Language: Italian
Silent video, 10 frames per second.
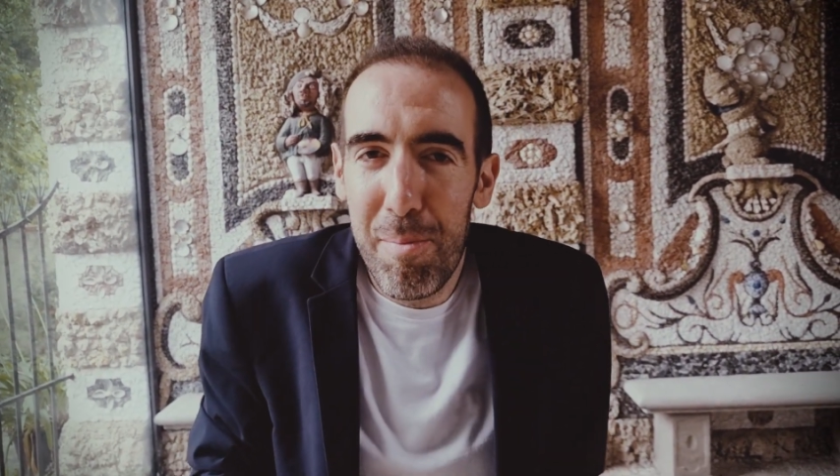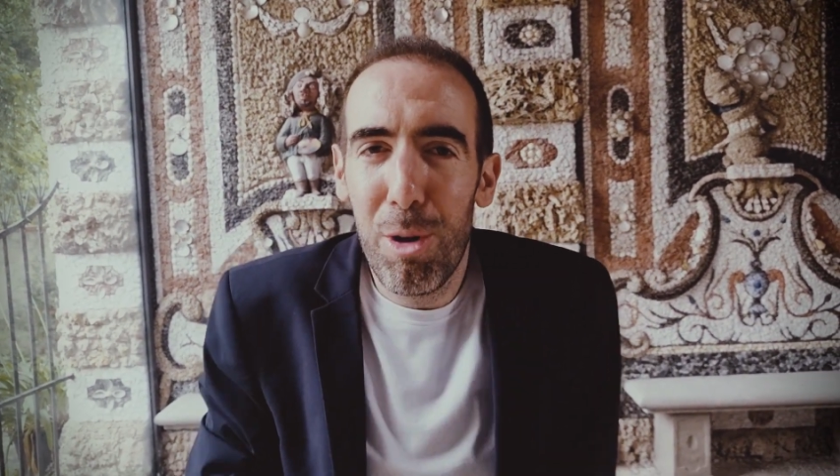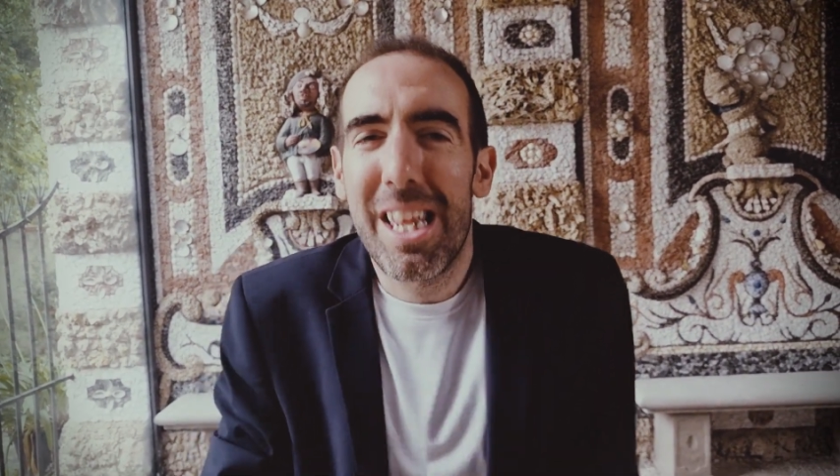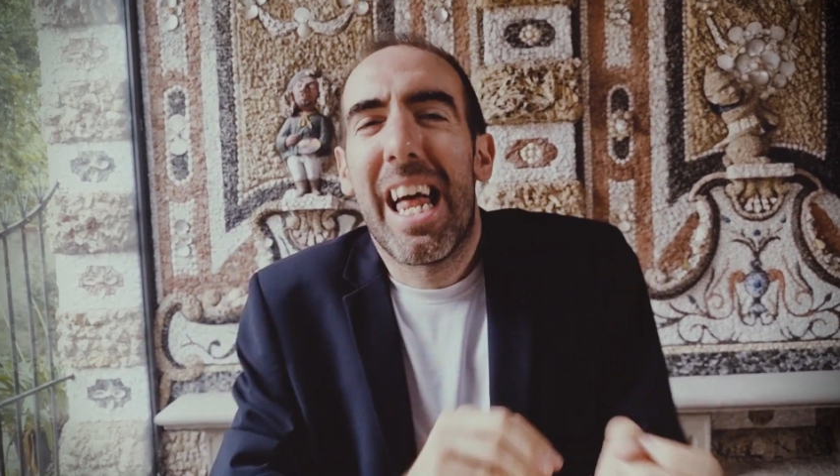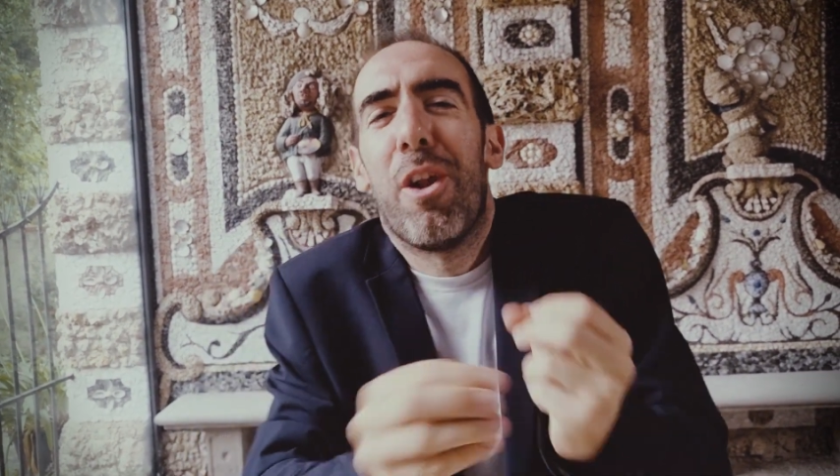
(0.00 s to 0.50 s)

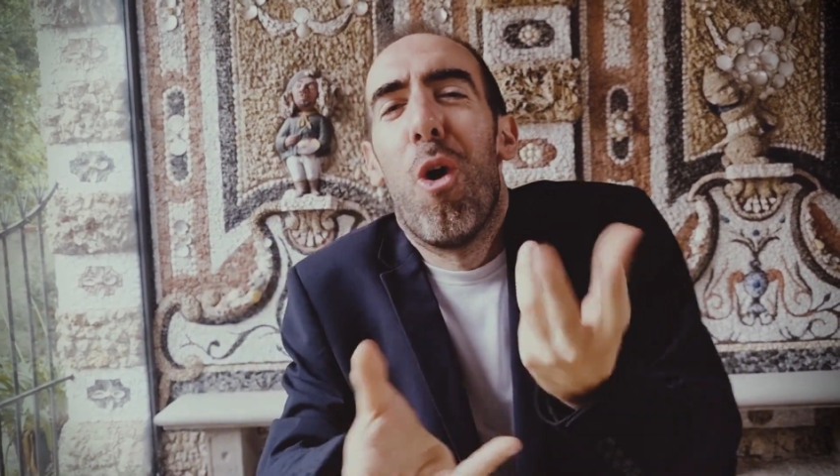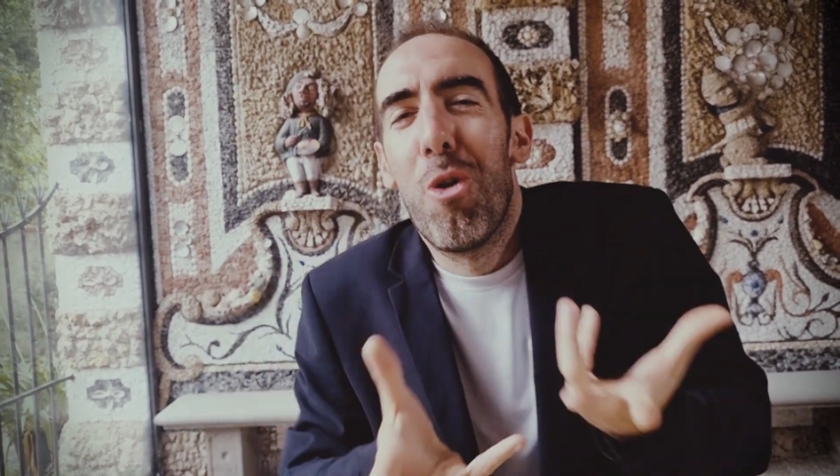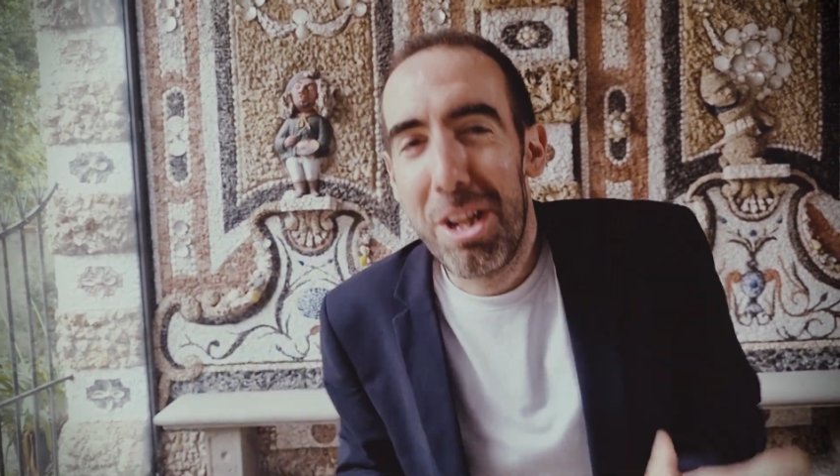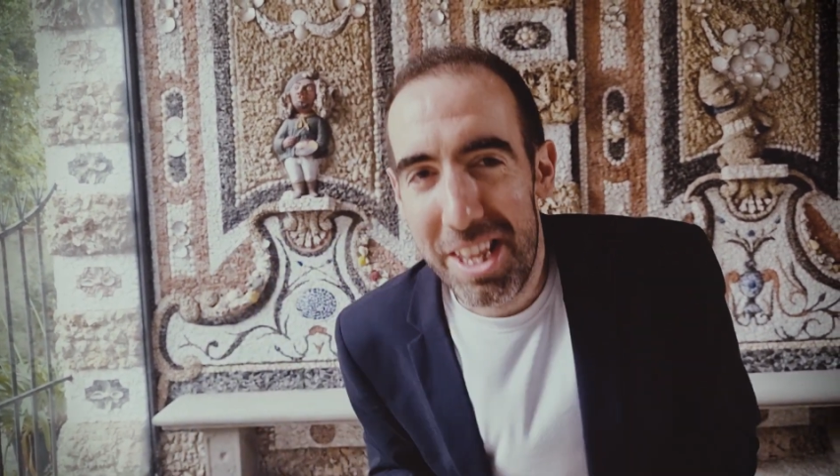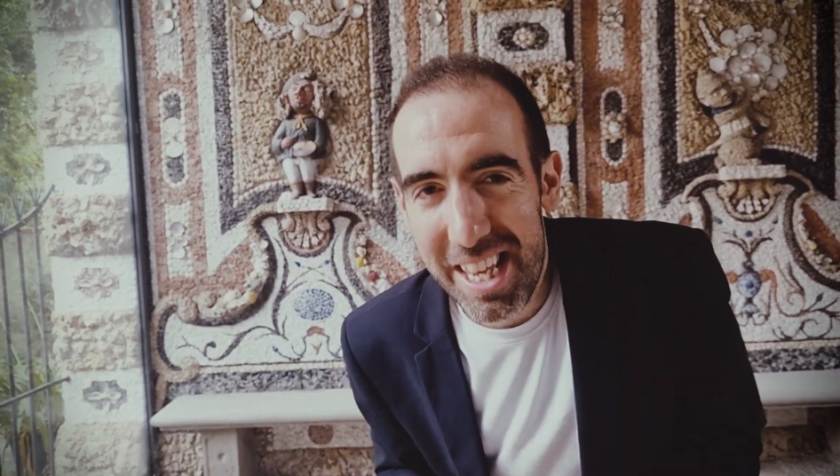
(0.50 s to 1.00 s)
molti
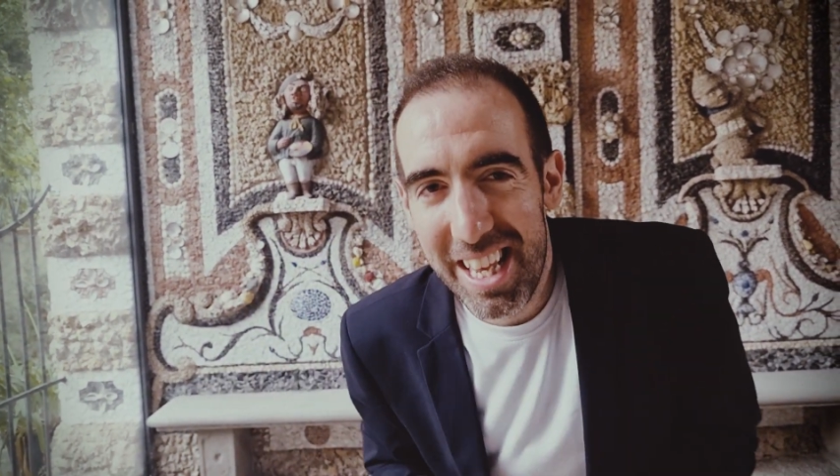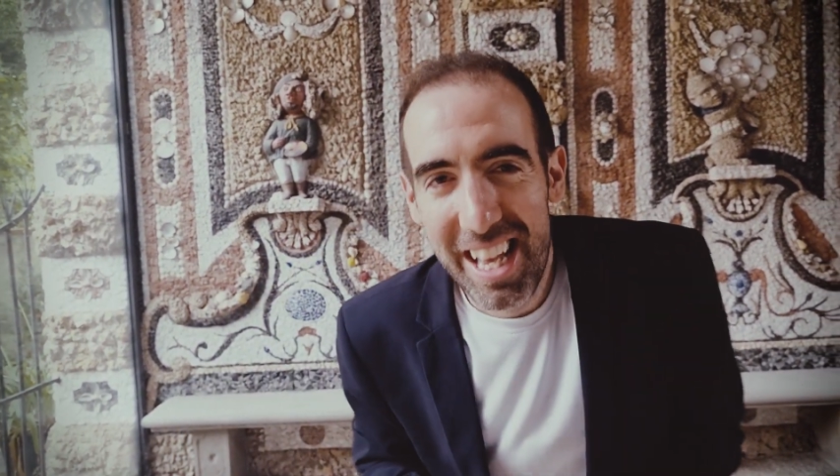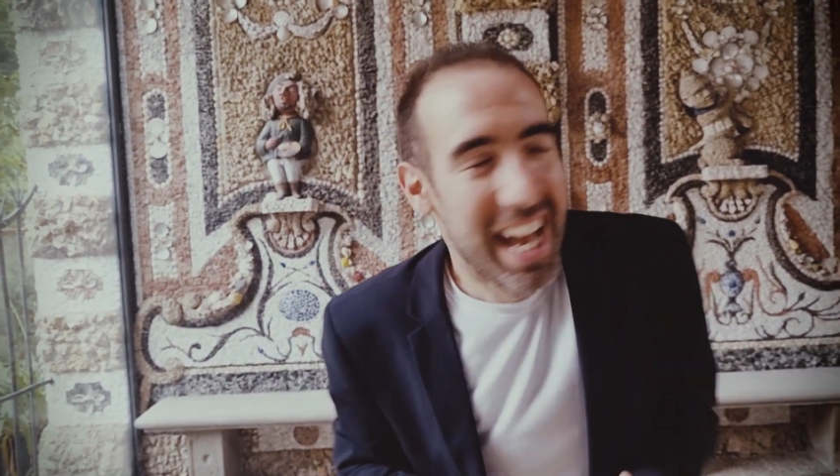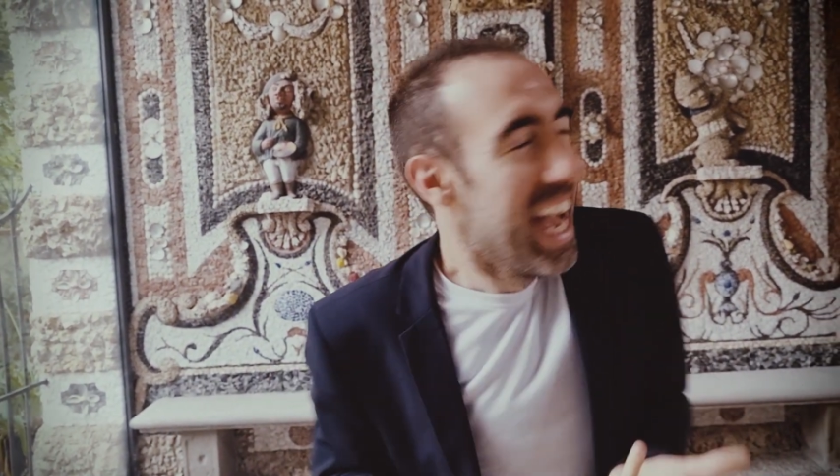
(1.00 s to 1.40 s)
nanoidi.